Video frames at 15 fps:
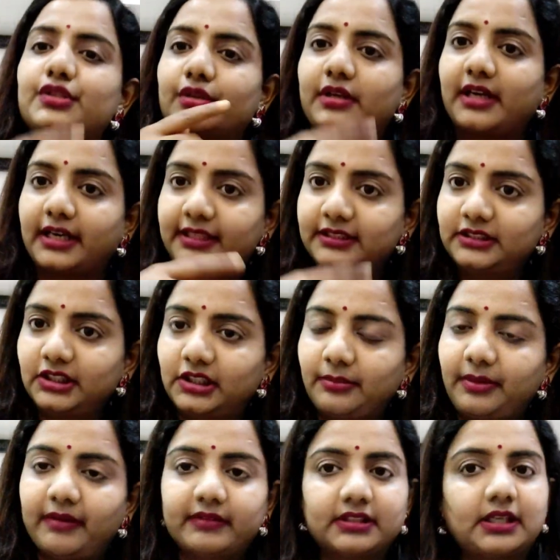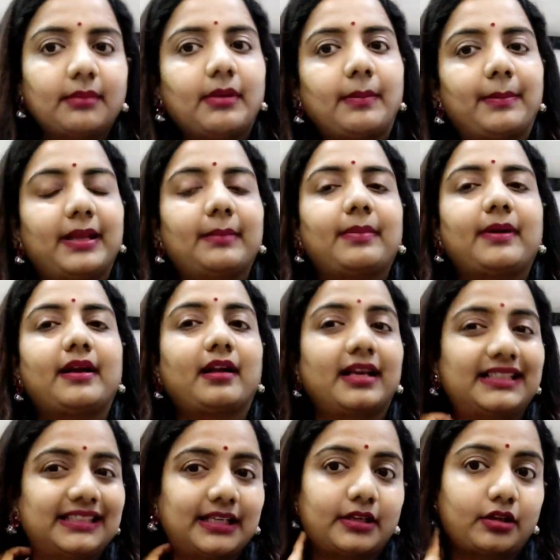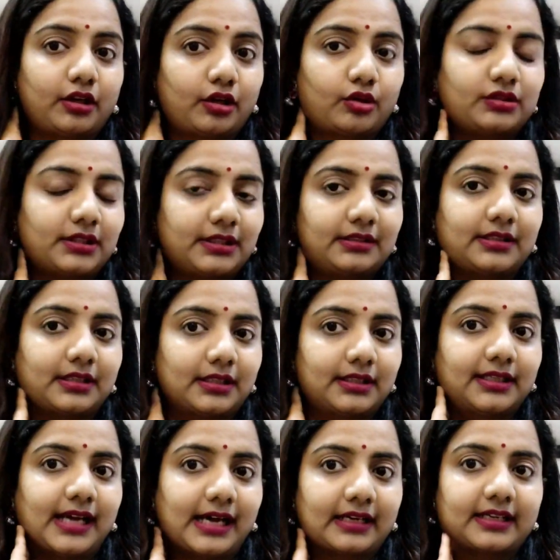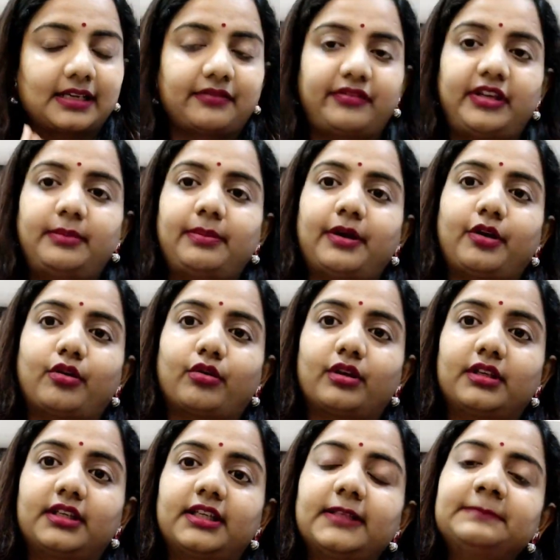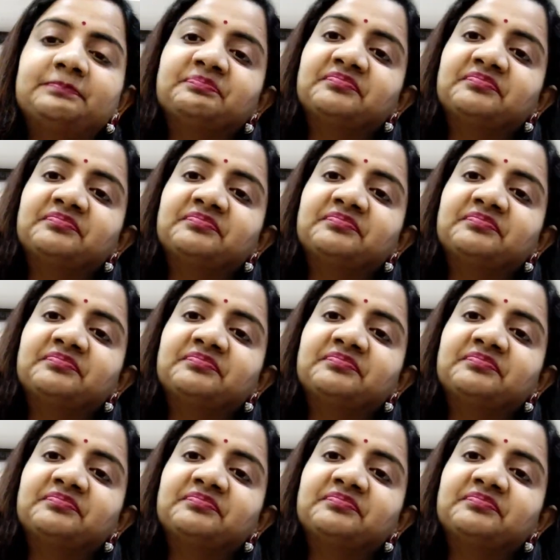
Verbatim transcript: ஸோ கழுத்துக்குமே வந்து நம்ம அப்ளை பண்ணலாம் இந்த இடம்லாம் கொஞ்சம் டார்க்காக ஃபீல் பண்ணுறவங்களுக்கு